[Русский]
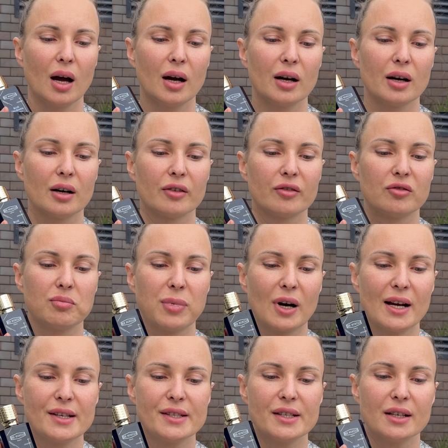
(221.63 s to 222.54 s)
А, в
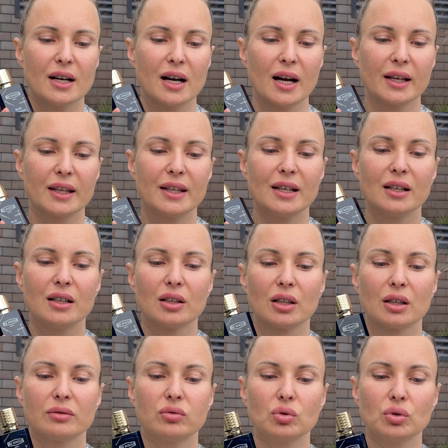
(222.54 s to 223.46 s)
базе
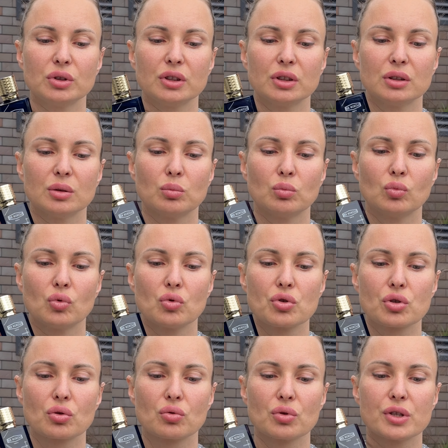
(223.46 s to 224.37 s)
Акигала Вуд,
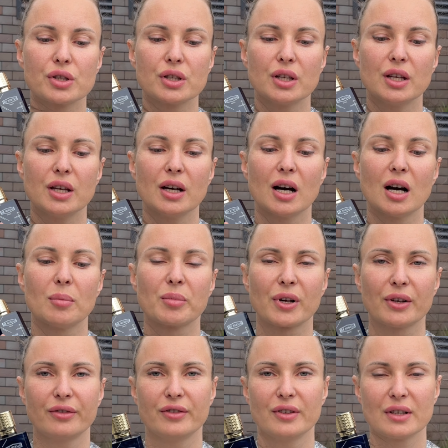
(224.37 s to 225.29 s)
Мускус и
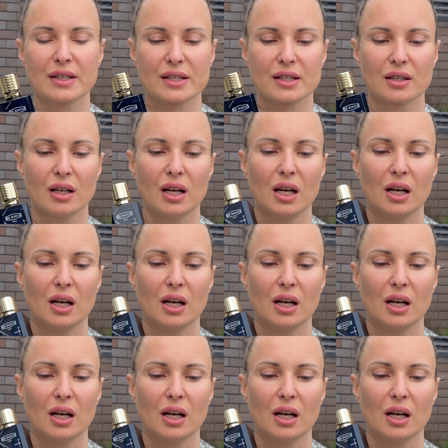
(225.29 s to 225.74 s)
Амброфикс.